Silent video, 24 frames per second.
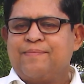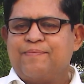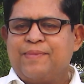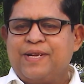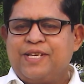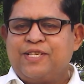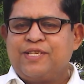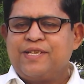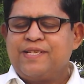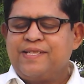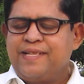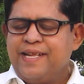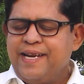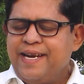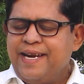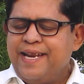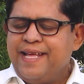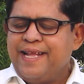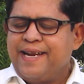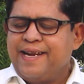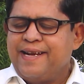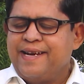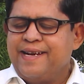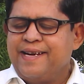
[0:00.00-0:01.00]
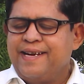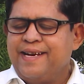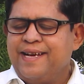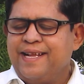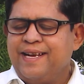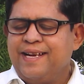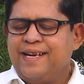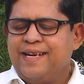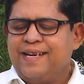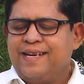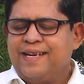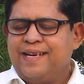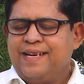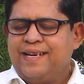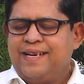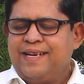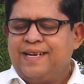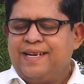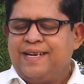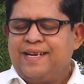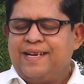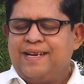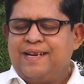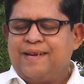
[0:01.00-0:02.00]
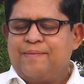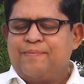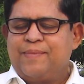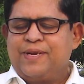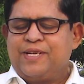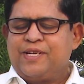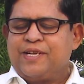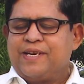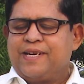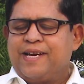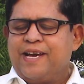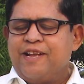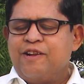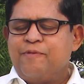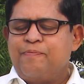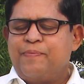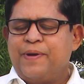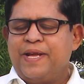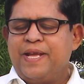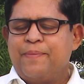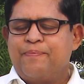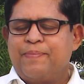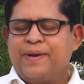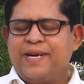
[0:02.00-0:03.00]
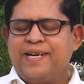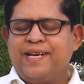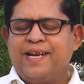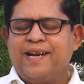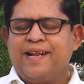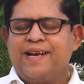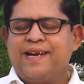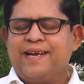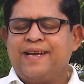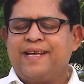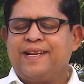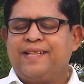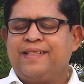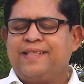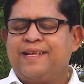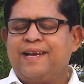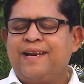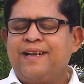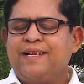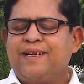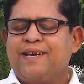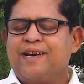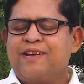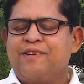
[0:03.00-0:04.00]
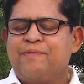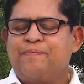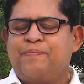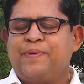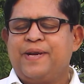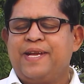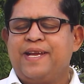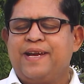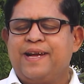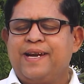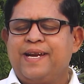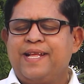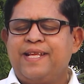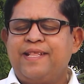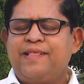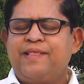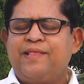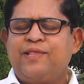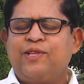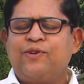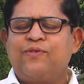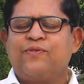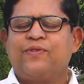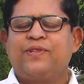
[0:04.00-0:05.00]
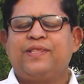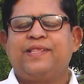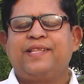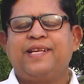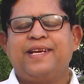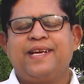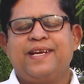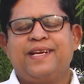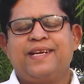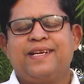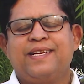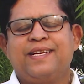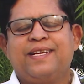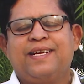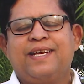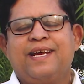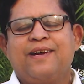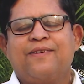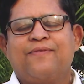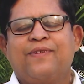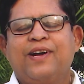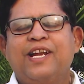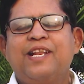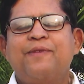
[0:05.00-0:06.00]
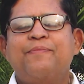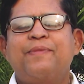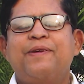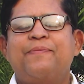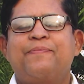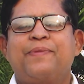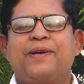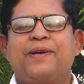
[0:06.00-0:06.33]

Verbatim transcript: மற்ற சிறுநீரகங்கள் மற்ற கருப்பை பெண்களாக இருந்தால் கருப்பை அனைத்தும் வந்து வலிமை